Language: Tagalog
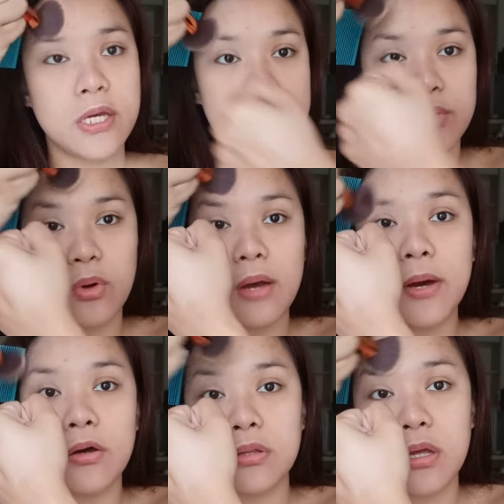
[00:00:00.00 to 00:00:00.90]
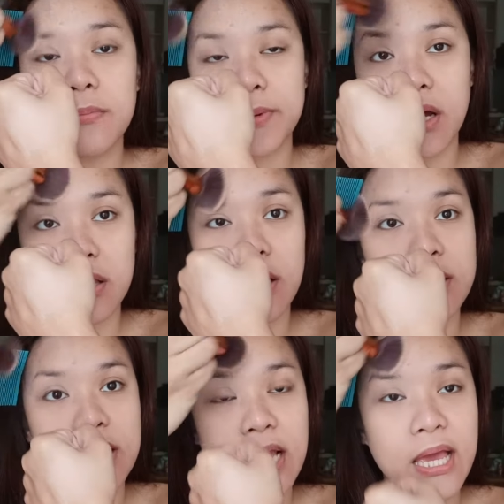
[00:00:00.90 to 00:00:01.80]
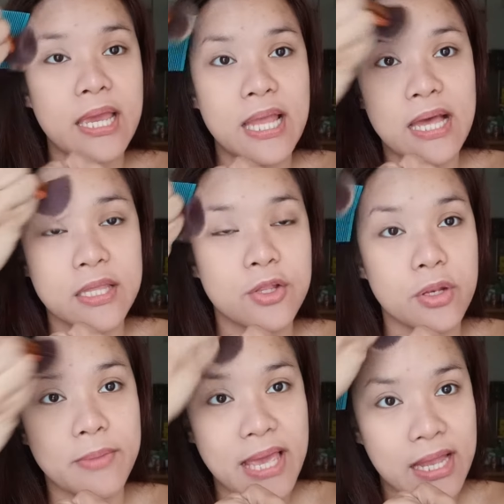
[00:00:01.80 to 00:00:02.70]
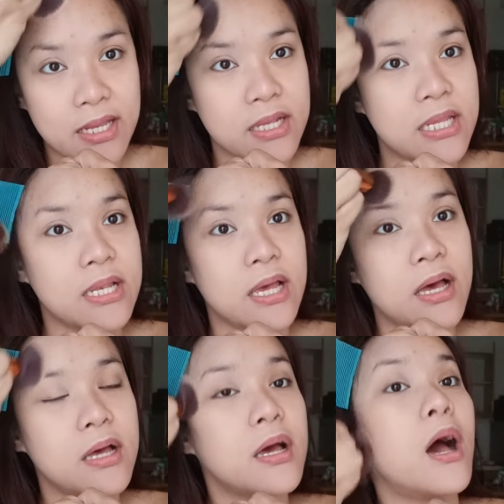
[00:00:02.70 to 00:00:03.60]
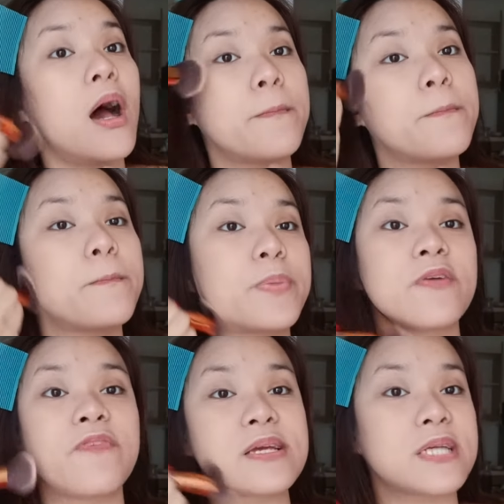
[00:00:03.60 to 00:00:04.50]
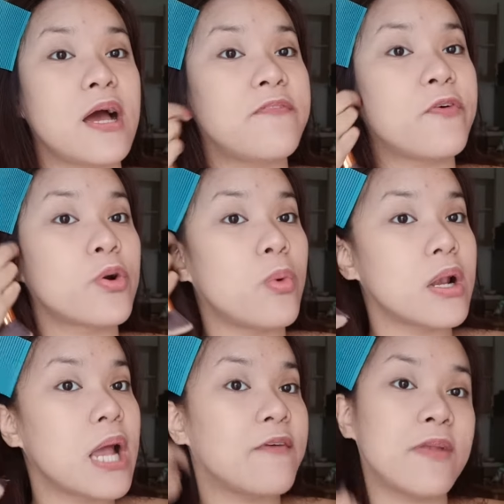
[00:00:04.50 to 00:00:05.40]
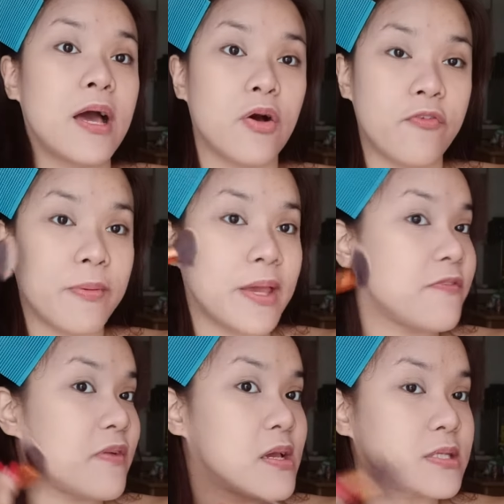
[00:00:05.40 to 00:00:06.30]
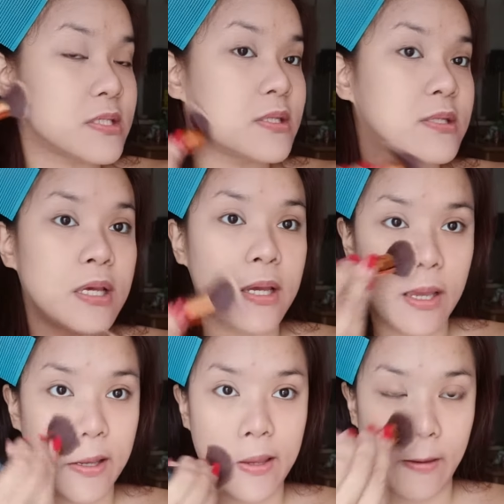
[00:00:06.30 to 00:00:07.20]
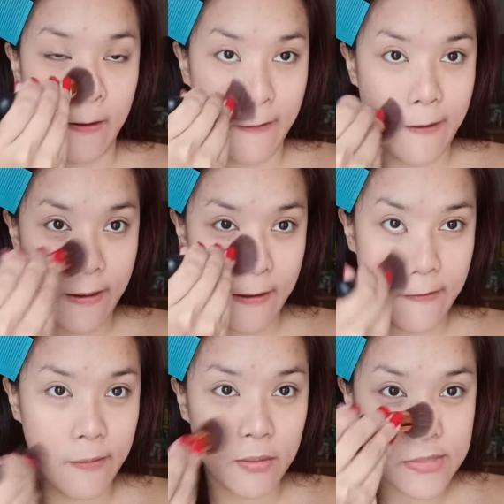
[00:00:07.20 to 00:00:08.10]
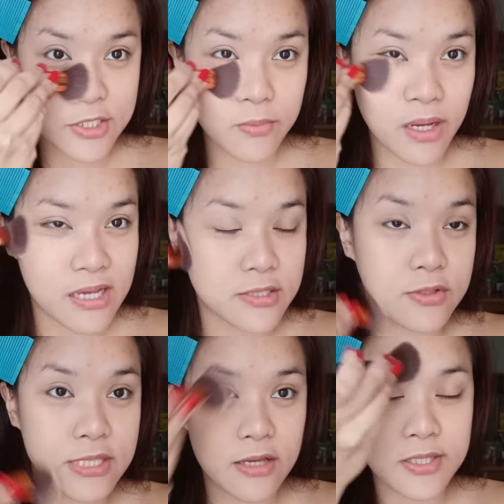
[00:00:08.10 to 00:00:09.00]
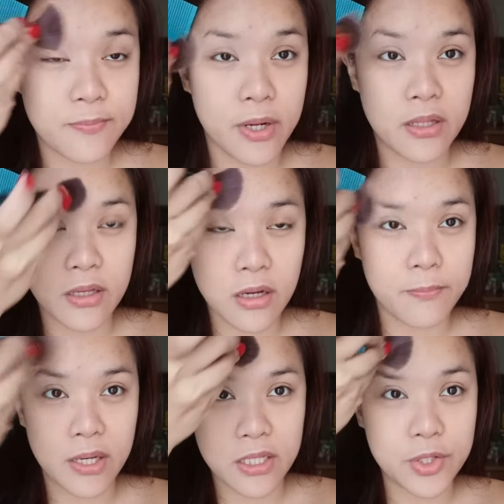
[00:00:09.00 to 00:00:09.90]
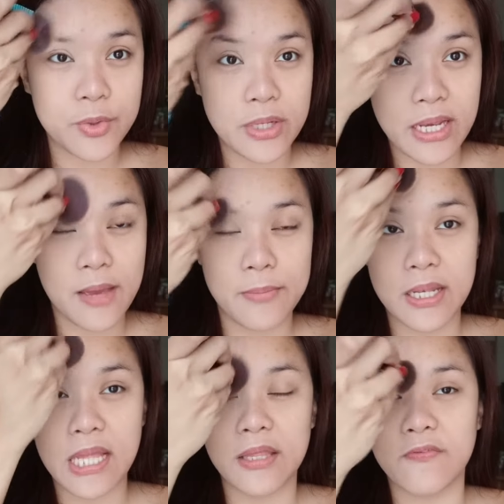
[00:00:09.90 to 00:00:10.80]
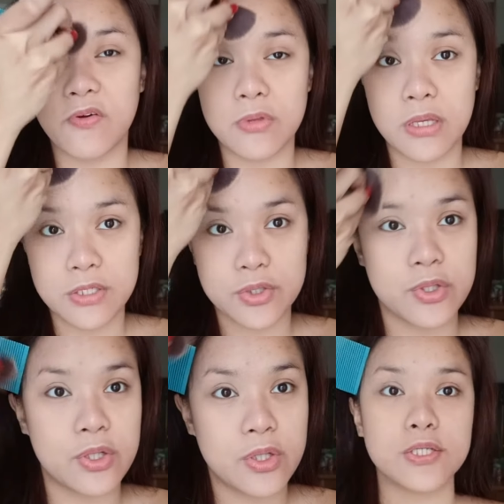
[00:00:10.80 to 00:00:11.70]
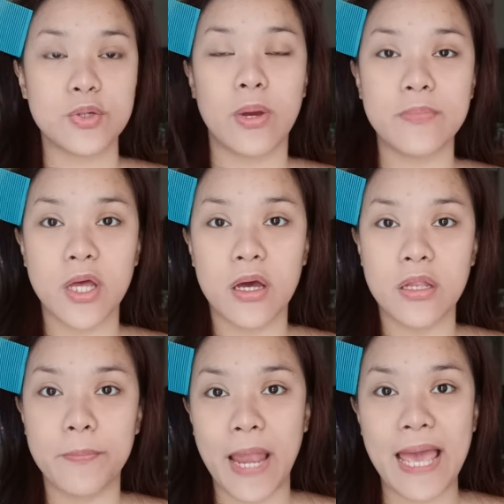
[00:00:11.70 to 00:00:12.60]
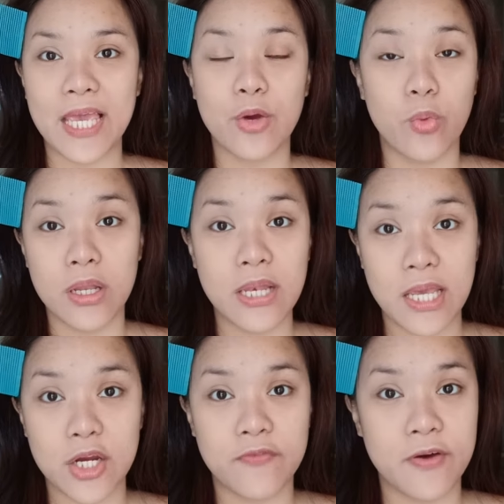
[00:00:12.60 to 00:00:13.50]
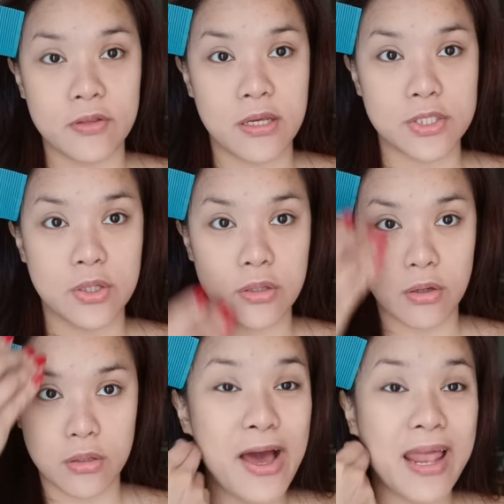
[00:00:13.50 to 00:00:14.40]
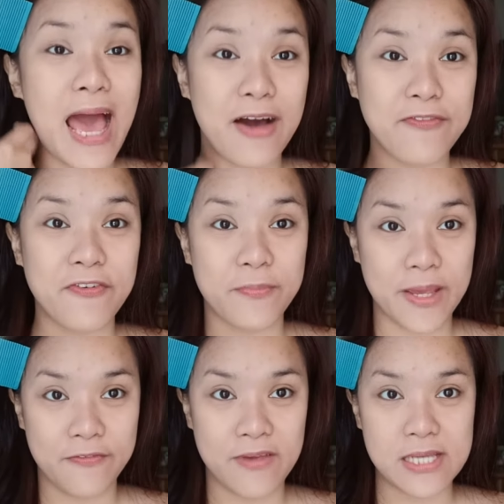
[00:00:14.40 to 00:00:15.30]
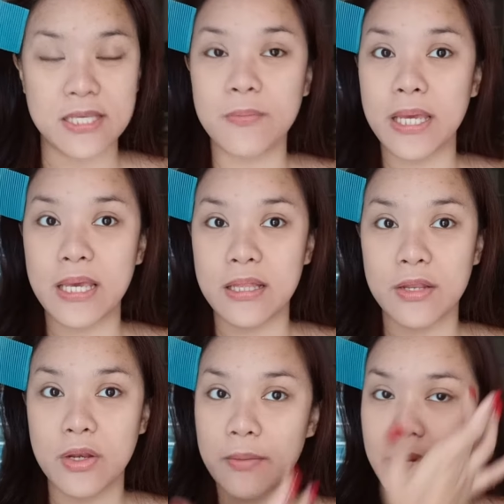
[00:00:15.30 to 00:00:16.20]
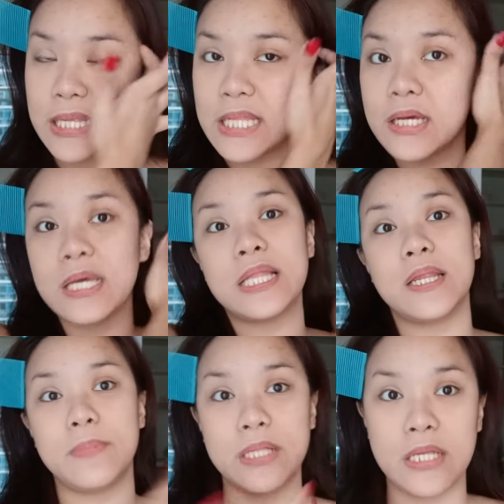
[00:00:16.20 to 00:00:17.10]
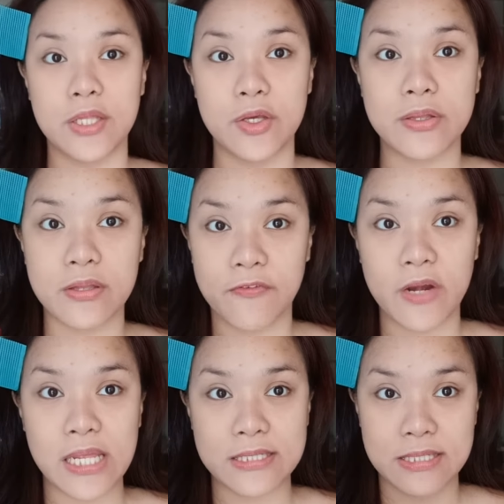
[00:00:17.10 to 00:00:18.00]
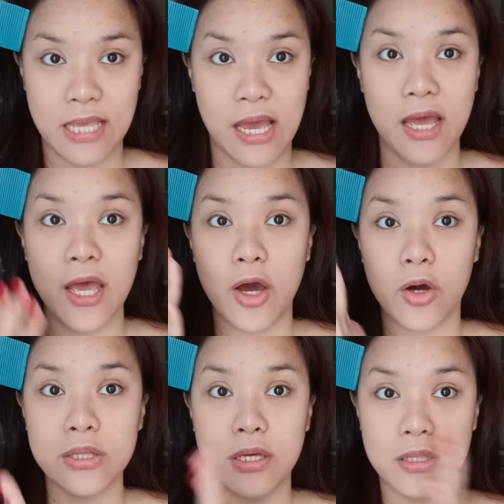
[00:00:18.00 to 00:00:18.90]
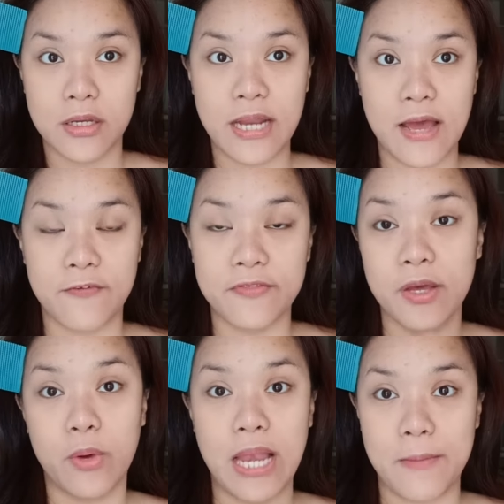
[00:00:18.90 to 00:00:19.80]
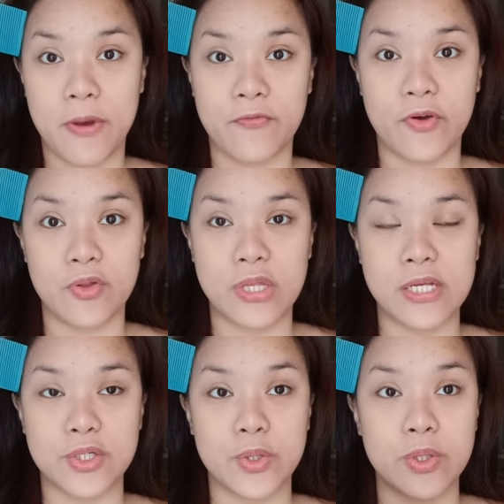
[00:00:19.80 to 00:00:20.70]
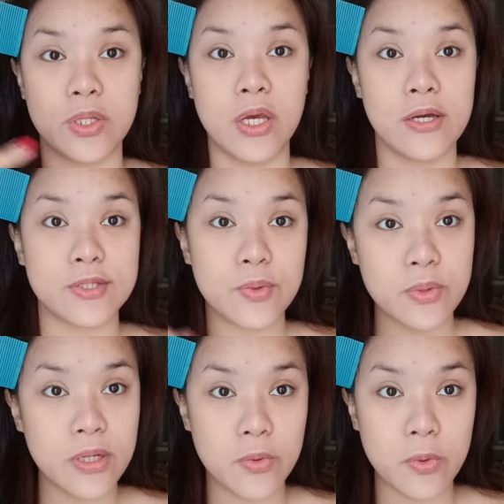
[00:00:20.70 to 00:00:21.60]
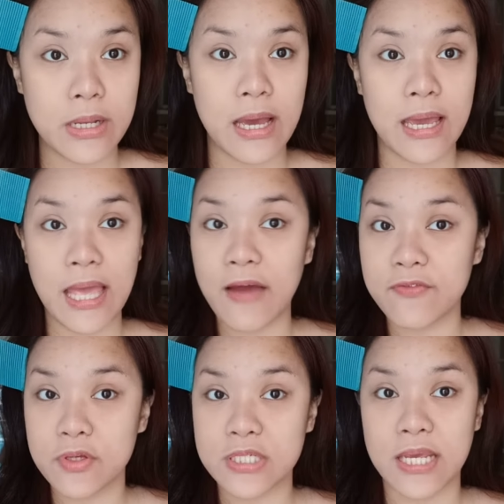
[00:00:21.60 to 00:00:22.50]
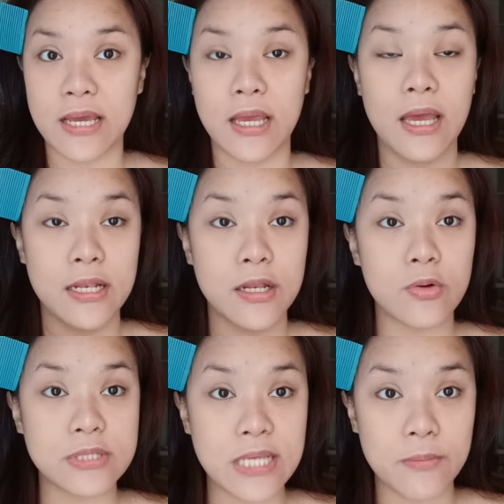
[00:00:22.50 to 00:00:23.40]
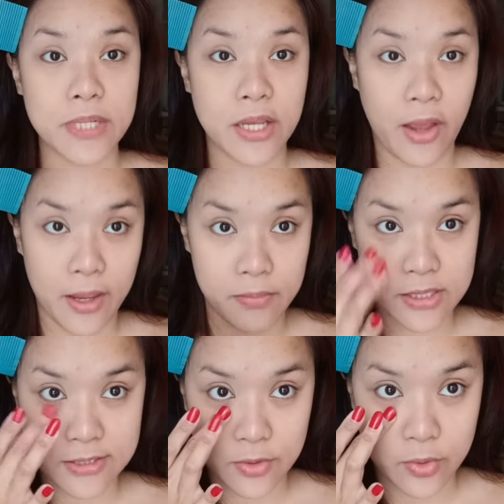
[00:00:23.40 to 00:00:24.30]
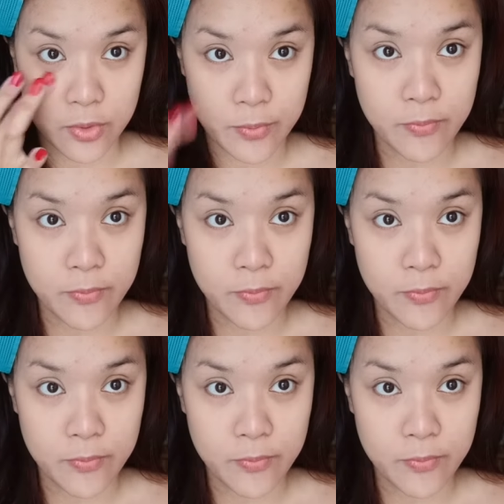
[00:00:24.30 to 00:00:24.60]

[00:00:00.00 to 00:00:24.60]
So, yung amount ng product na nilagay natin on my hand kanina, perfect siya for one half lang of my face. Kaya, medyo magastos tayo sa product kapag ito yung ginamit nating foundation. So, I'm done applying one layer of foundation on half of my face. And makikita nyo naman, kitang-kita naman dito yung difference niya on the other half na wala pang foundation. So, unang-una, I have to check na conceal ba niya yung eye bags ko.